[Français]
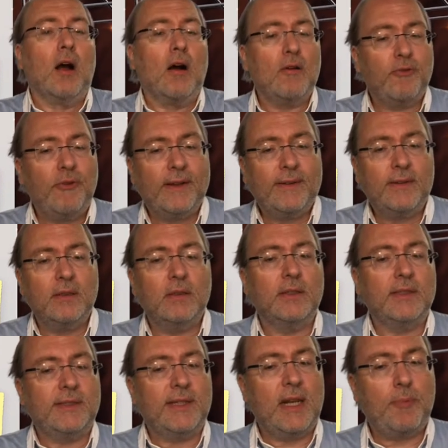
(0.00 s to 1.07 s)
En fait,
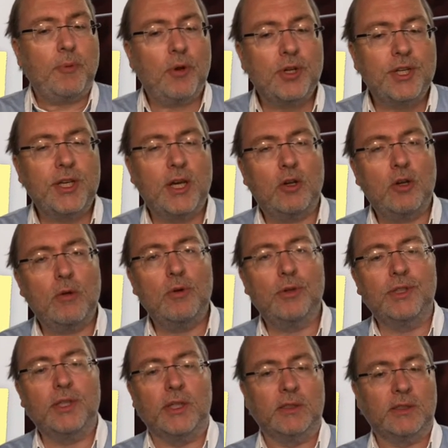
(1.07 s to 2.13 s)
c'est l'approche qui est
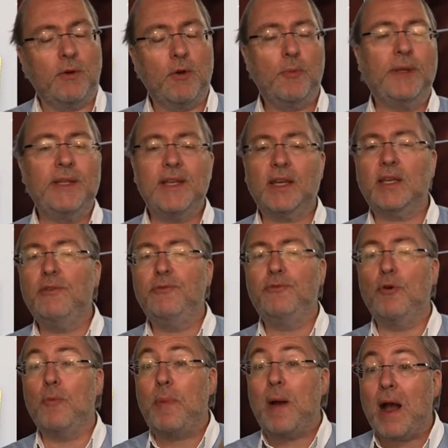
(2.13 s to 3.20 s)
recommandée. Ça ne veut pas dire qu'il ne
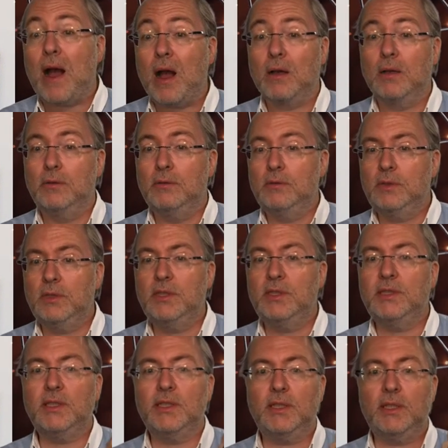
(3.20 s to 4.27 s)
faut pas
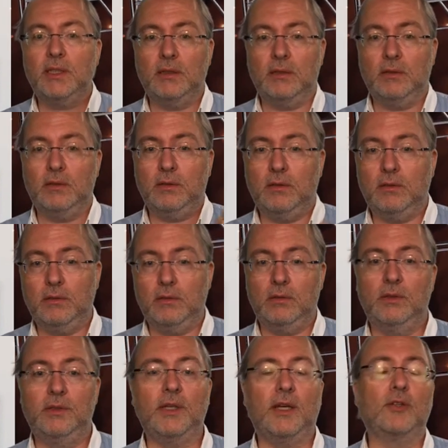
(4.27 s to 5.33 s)
utiliser euh,
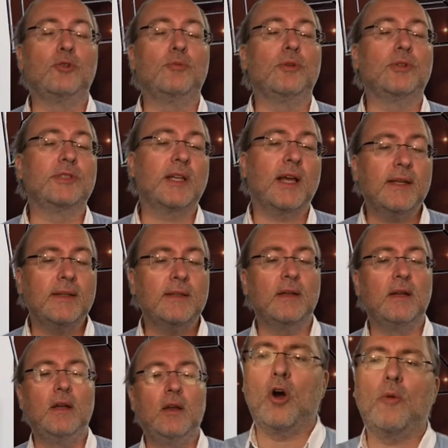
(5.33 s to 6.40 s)
directement
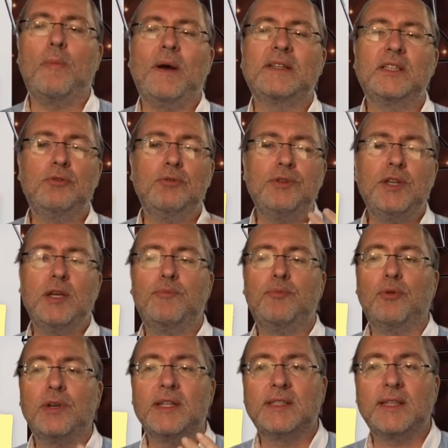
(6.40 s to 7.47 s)
thread. En particulier
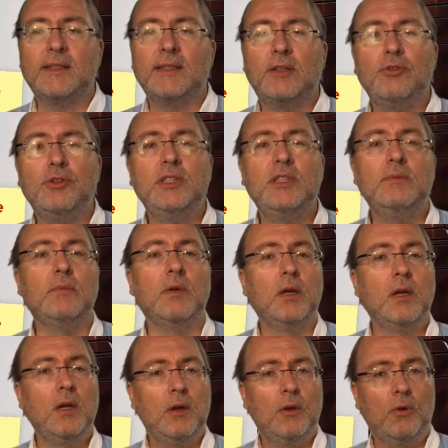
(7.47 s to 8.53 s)
pour les threads anonymes,
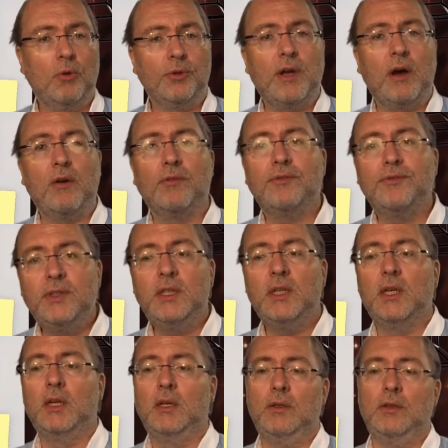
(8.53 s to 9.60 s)
on a envie
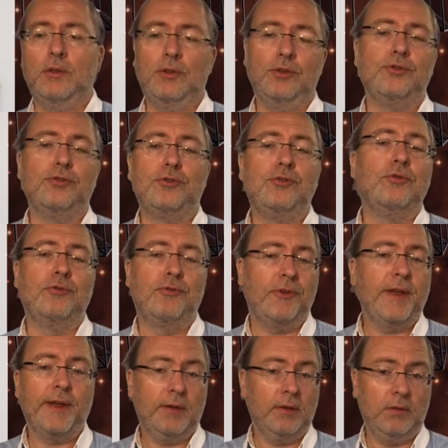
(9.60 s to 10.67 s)
euh, de
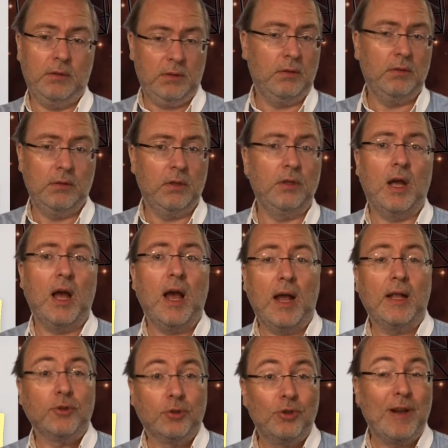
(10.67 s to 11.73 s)
faire euh,
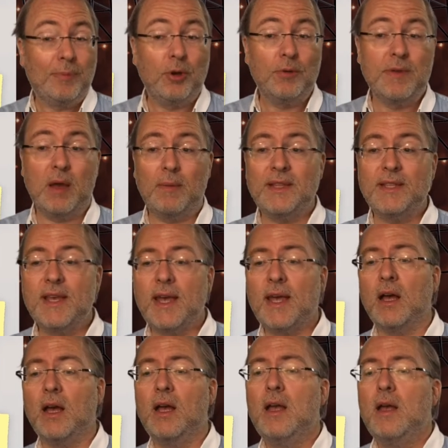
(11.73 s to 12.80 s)
de la première
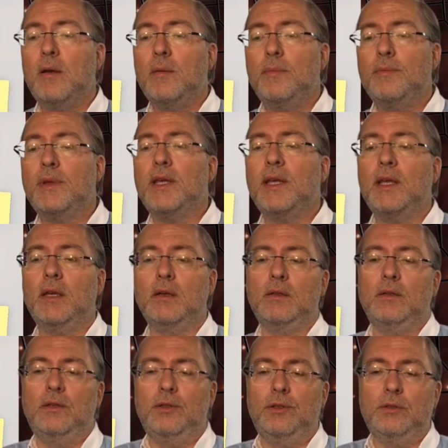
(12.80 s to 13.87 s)
manière mais
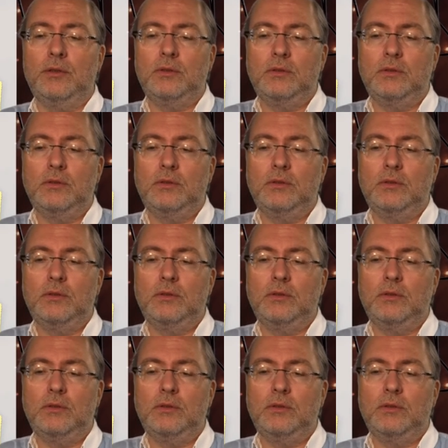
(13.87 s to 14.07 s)
euh,